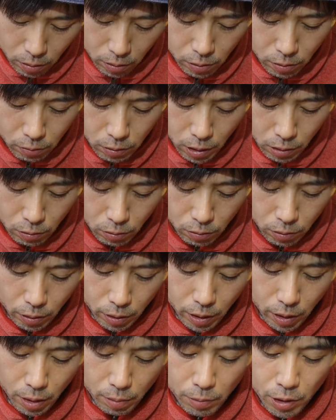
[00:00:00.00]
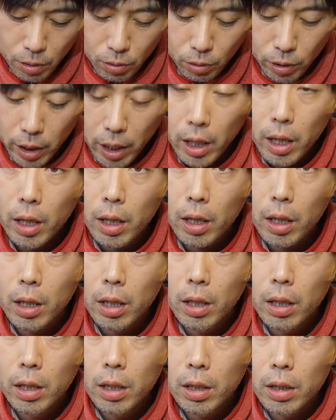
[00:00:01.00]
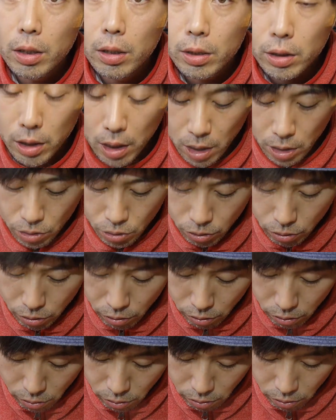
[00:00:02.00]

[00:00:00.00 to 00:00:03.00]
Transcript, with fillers: グアゴのエビとね、チャーシュー。